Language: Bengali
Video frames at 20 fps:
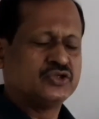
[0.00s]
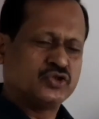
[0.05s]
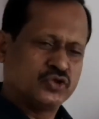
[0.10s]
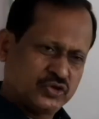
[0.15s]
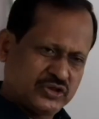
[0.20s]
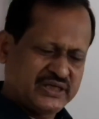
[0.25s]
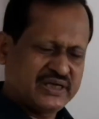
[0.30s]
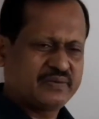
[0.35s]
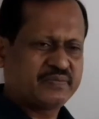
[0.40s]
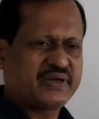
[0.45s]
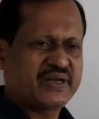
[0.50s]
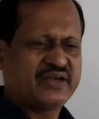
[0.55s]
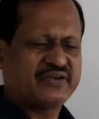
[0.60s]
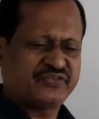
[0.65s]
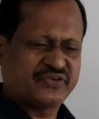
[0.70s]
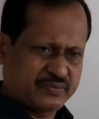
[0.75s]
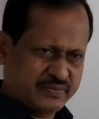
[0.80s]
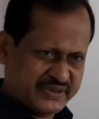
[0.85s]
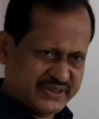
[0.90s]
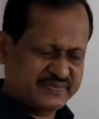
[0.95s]
যদি আমরা
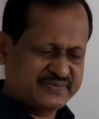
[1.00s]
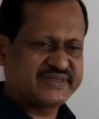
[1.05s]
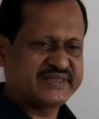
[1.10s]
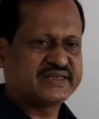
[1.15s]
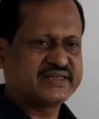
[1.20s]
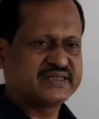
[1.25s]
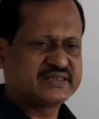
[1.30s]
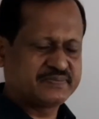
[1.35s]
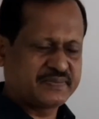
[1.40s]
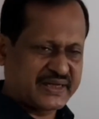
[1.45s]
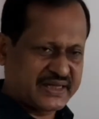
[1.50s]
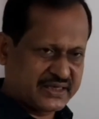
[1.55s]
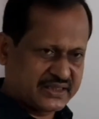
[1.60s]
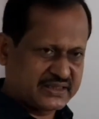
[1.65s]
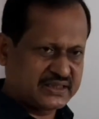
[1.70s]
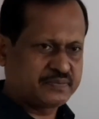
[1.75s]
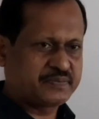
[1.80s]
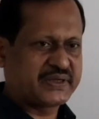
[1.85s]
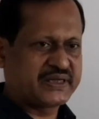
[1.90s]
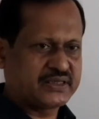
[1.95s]
অ্যাফার্মেটিভ সেন্টেন্স
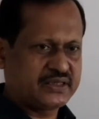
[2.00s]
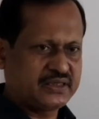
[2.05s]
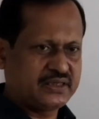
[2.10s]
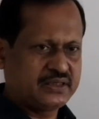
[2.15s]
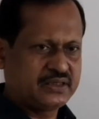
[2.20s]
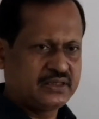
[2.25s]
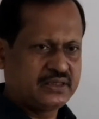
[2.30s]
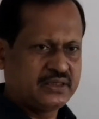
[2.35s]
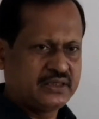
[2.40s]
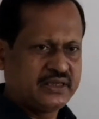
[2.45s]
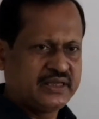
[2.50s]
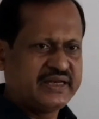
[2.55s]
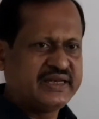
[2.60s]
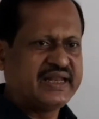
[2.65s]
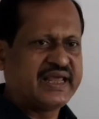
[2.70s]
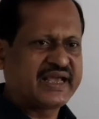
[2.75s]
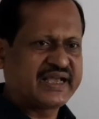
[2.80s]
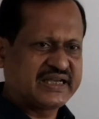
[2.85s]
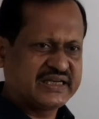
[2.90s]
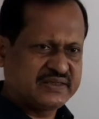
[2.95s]
বানাতে পারি
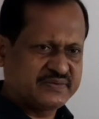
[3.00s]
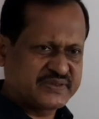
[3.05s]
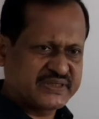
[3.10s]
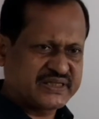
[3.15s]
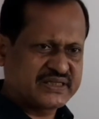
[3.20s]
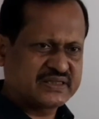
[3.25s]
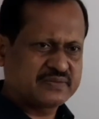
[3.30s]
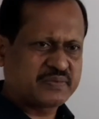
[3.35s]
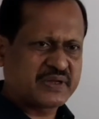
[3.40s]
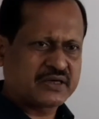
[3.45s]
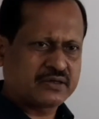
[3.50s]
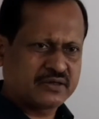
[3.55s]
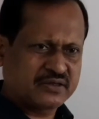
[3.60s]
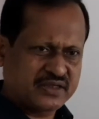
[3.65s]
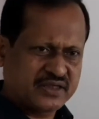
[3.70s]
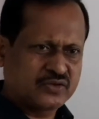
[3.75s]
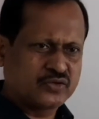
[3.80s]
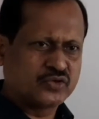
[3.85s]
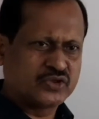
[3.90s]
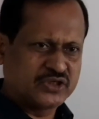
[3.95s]
নেগেটিভ সেন্টেন্স বানানো
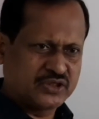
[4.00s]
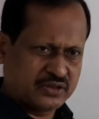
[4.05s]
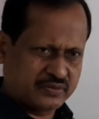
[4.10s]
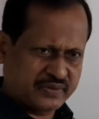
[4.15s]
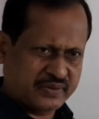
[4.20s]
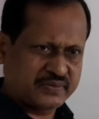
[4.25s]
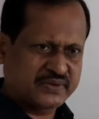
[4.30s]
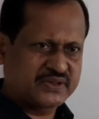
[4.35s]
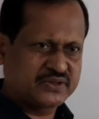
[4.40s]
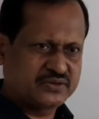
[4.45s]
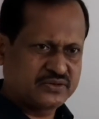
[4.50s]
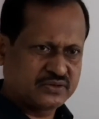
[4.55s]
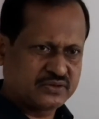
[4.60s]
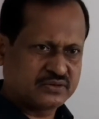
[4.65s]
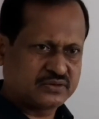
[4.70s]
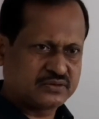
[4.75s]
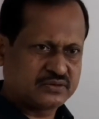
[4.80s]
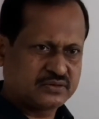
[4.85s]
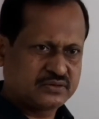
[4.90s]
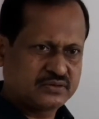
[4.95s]
কি কঠিন হবে আমাদের জন্য